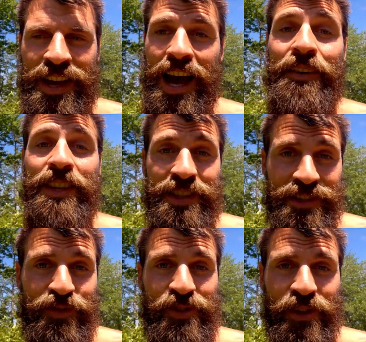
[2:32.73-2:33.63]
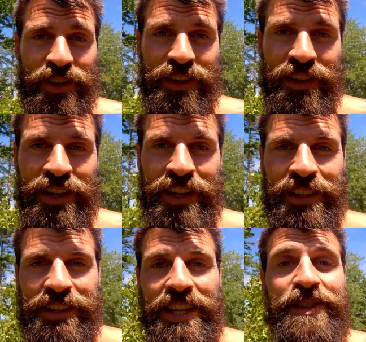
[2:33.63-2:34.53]
Avec qui vous seriez
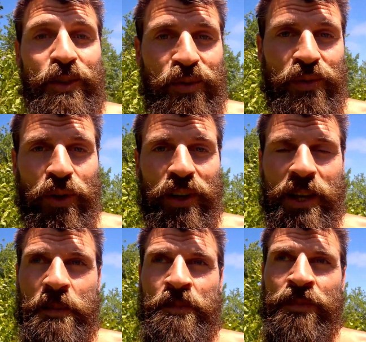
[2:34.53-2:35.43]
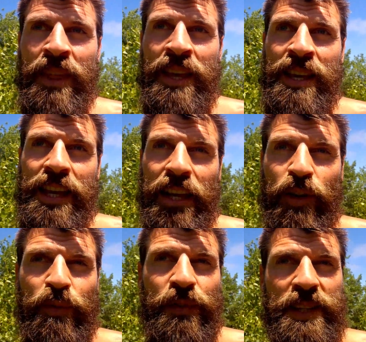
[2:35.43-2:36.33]
Qu'est-ce que vous feriez Et
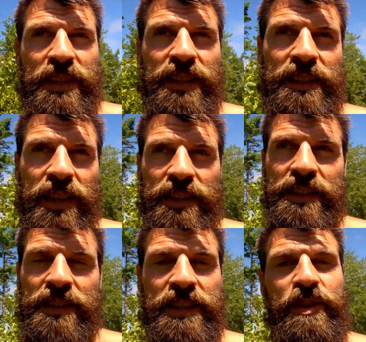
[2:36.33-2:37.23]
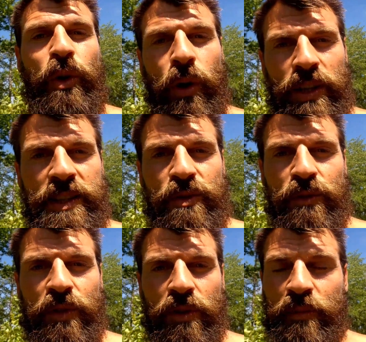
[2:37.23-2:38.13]
quand vous faites cet exercice, il se relie
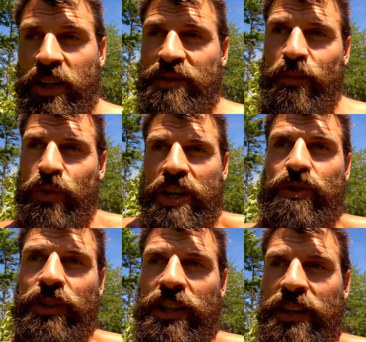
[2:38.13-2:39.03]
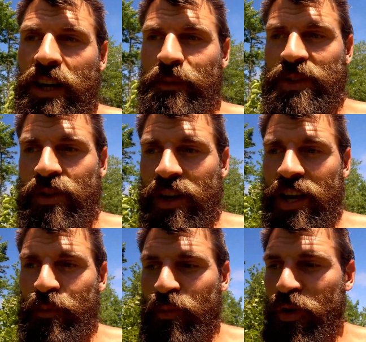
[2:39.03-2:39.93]
souvent. Par exemple, moi, la journée idéale bah, serait
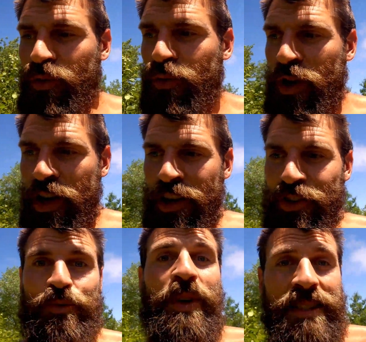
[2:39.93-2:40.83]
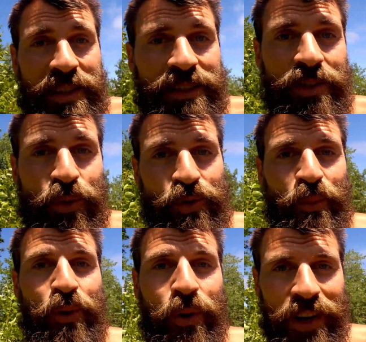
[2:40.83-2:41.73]
un moment où je médite, donc je
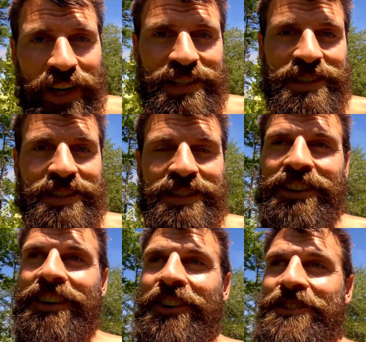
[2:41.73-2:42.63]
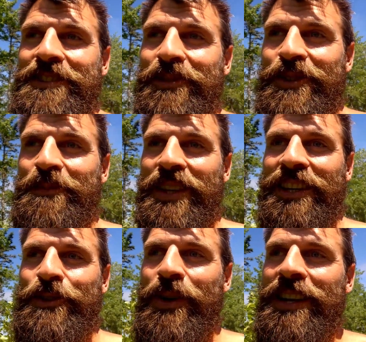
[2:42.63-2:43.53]
progresse euh, au niveau
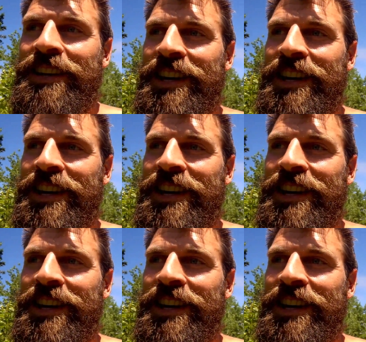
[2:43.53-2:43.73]
spirituel,